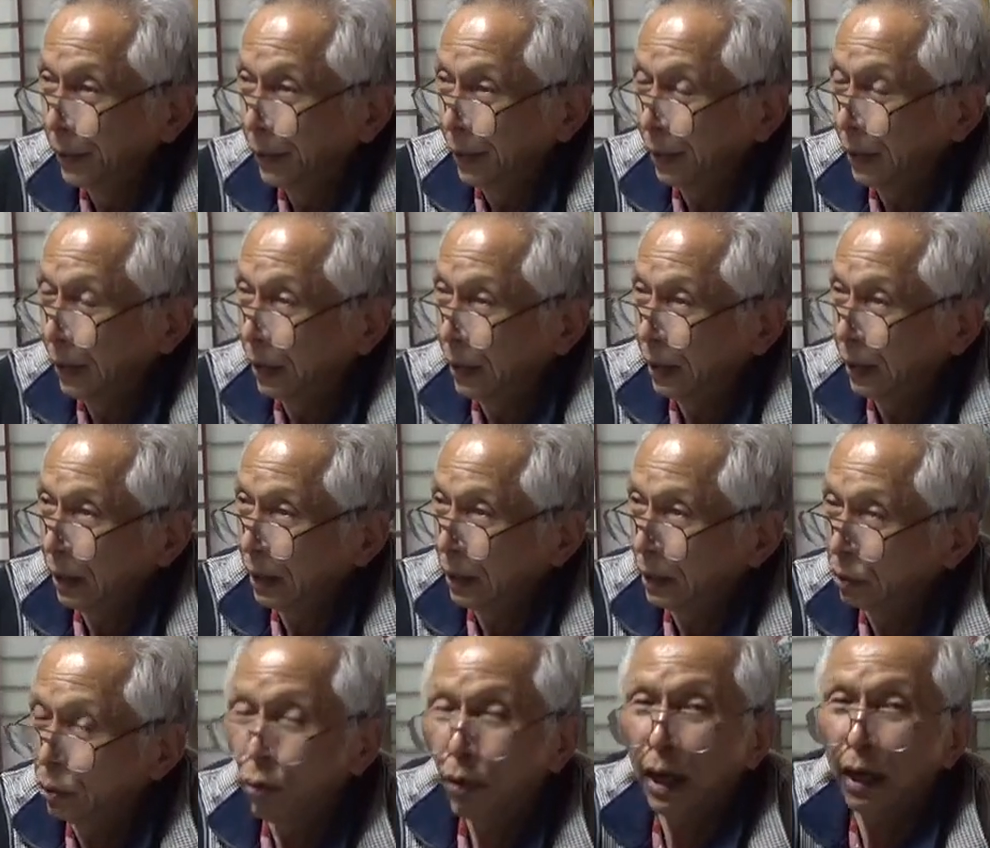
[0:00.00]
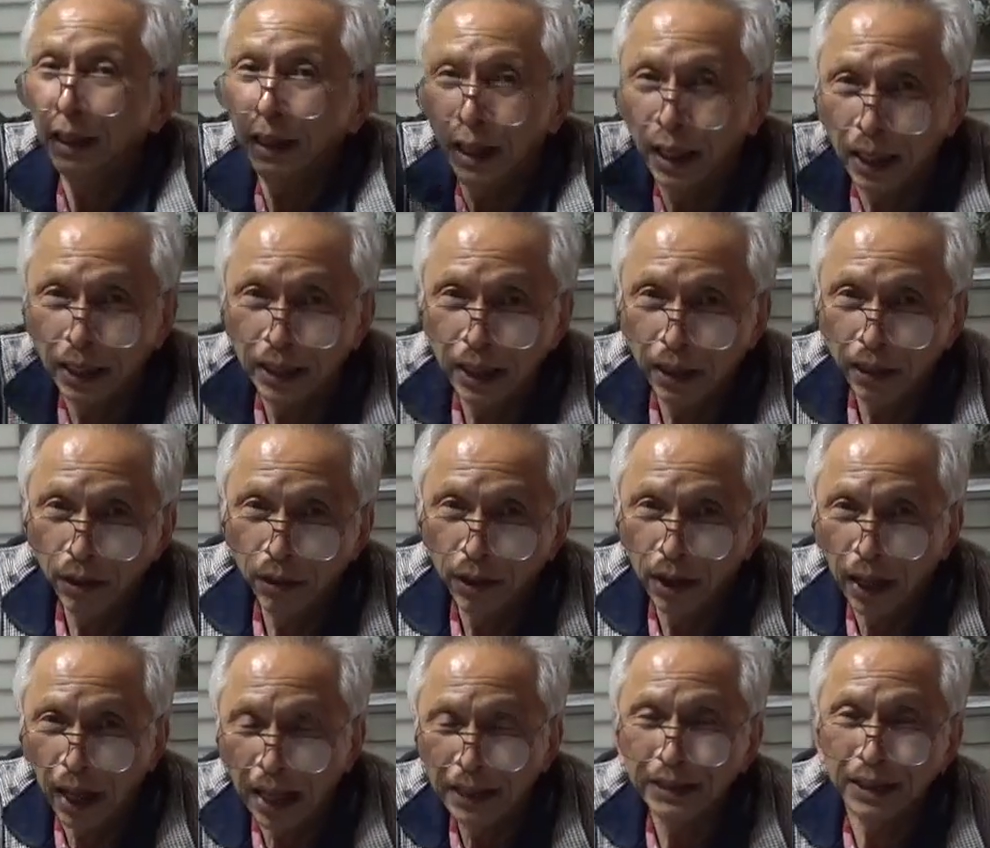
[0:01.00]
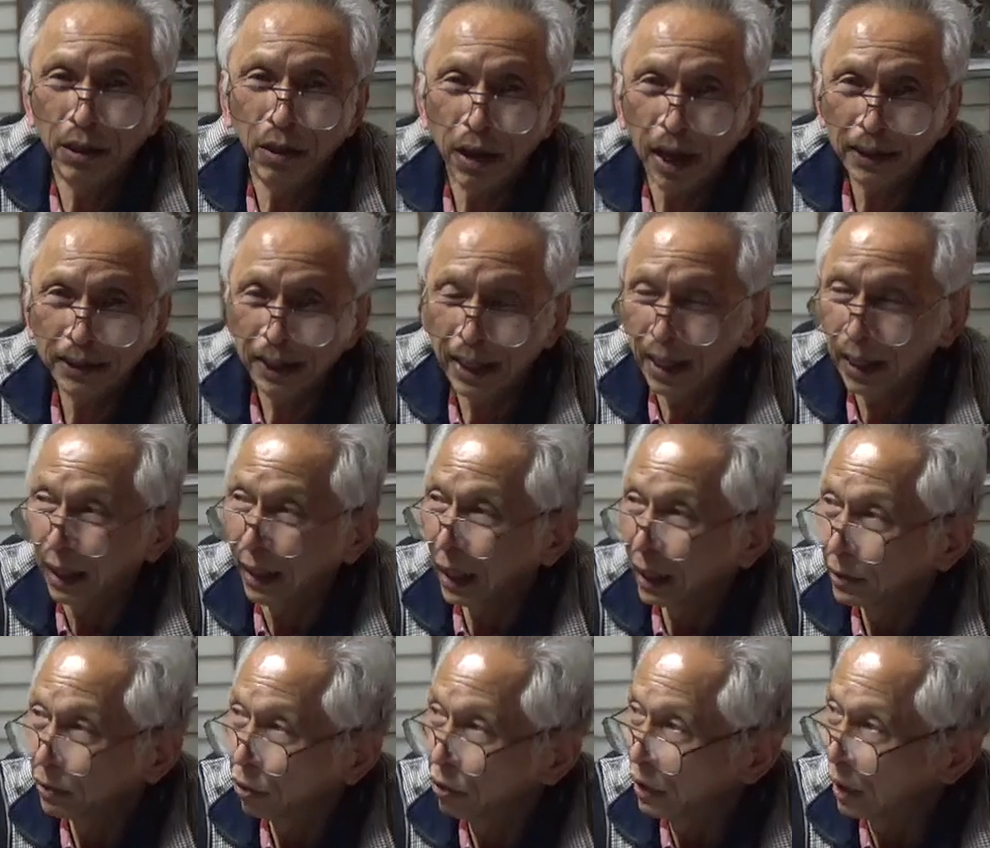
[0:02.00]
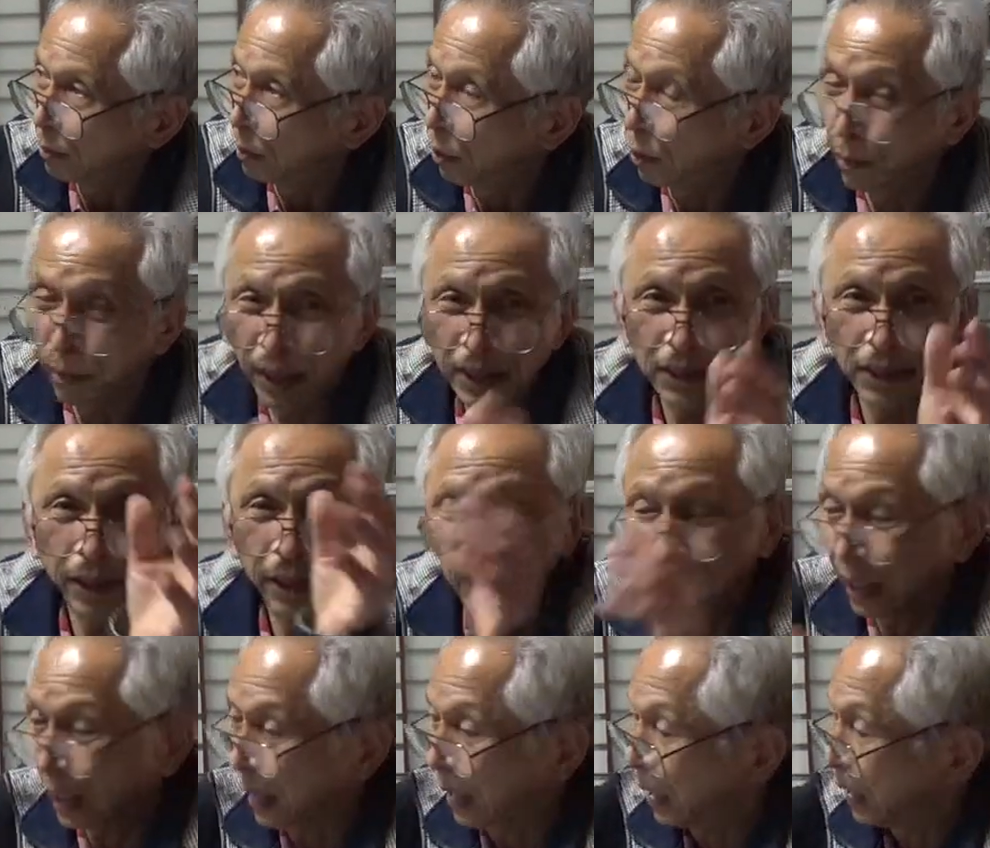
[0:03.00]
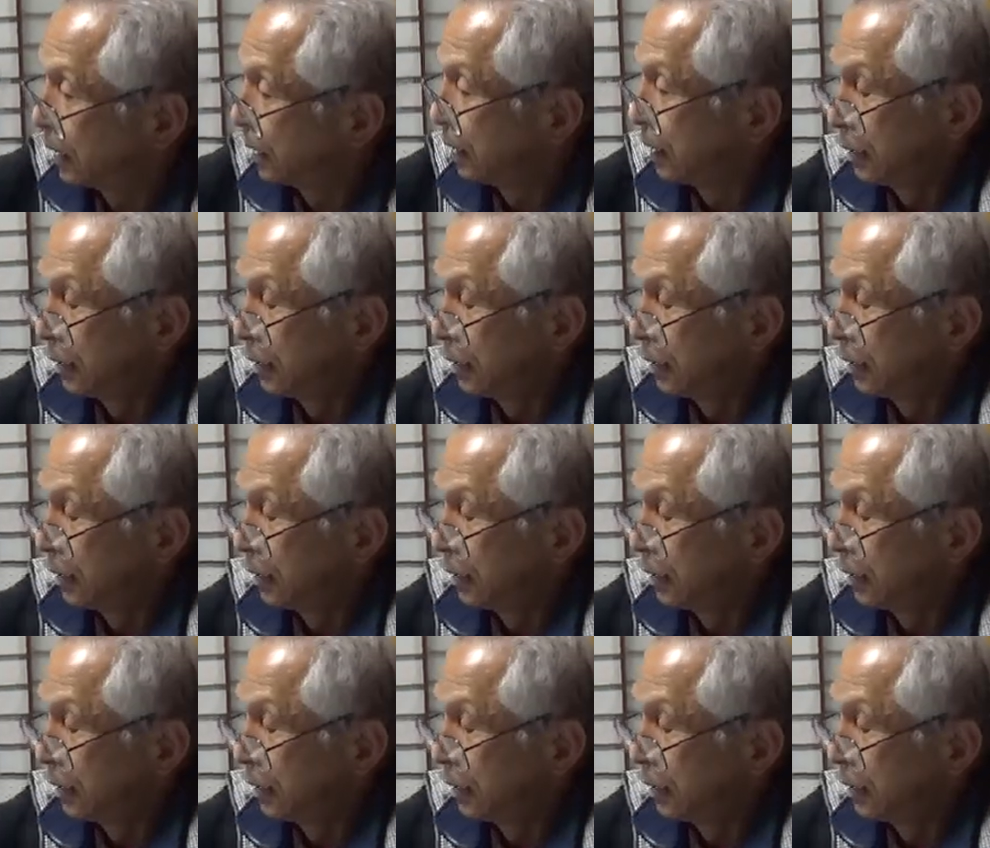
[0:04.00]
えー、教会なんかにあるような色鮮やかなそういうのも交えなが